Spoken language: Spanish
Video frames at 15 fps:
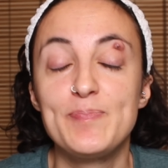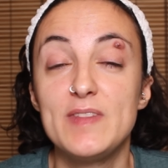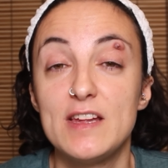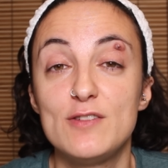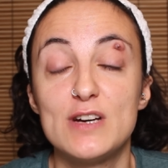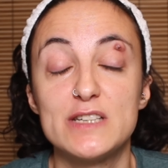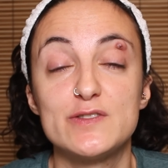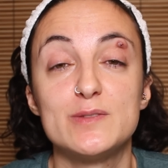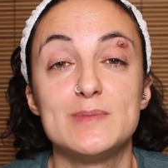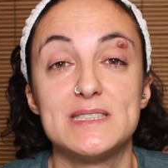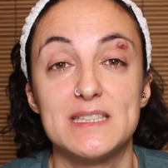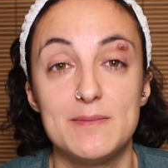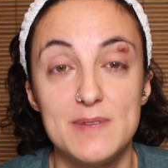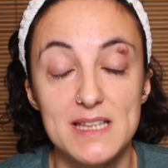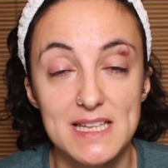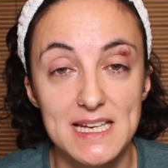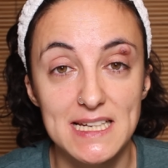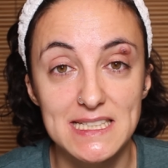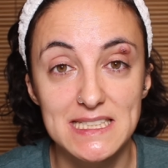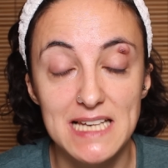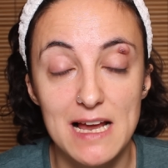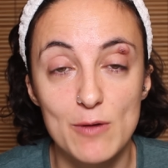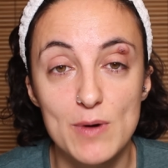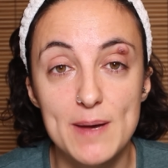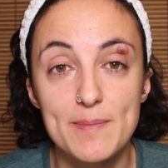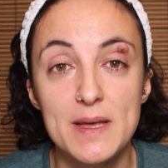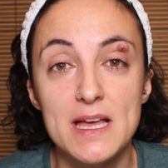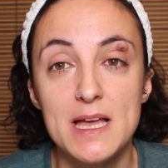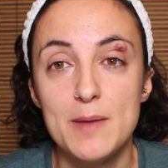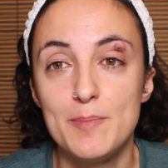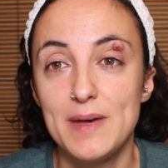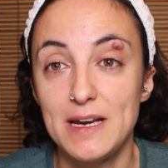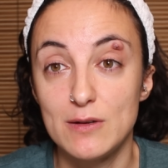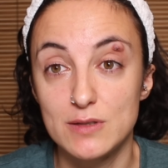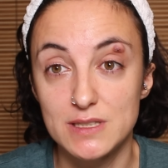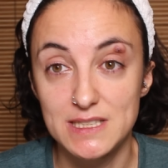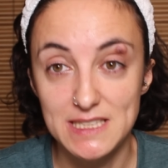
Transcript: de todas formas también tenéis la web, pero